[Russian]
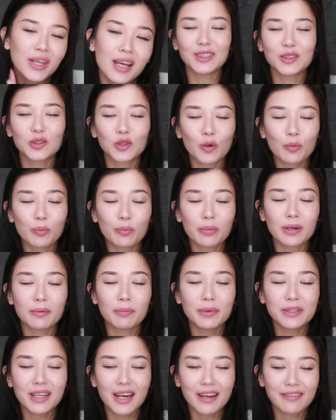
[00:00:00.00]
Этот топ
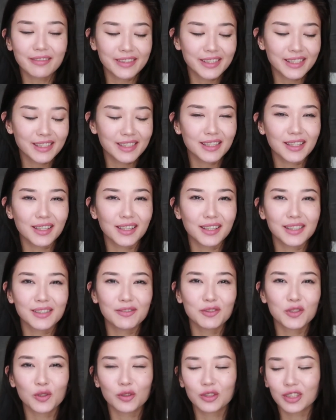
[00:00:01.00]
а, понравился
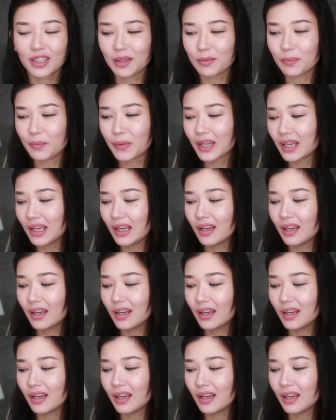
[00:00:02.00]
девчонкам